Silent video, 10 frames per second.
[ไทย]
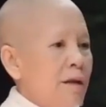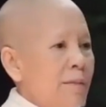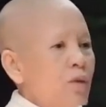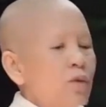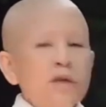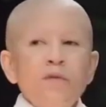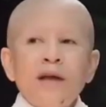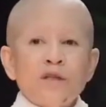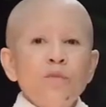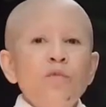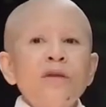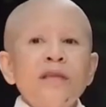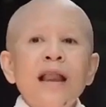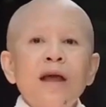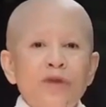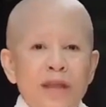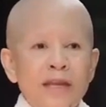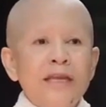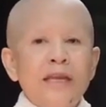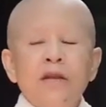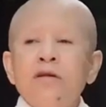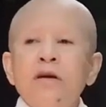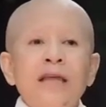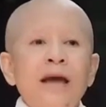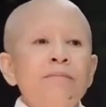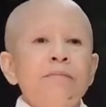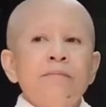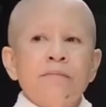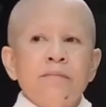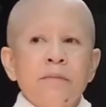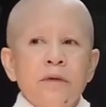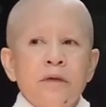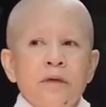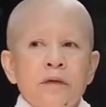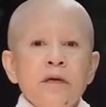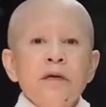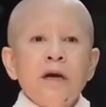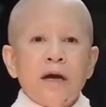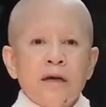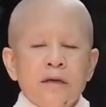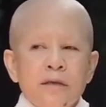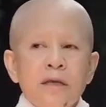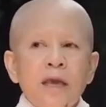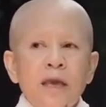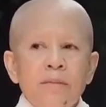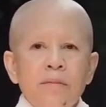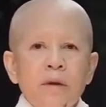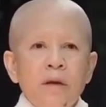มันอยู่ที่ว่าสมมติว่าถ้าเราในอดีตเราเคยทำเกลือที่เข็ม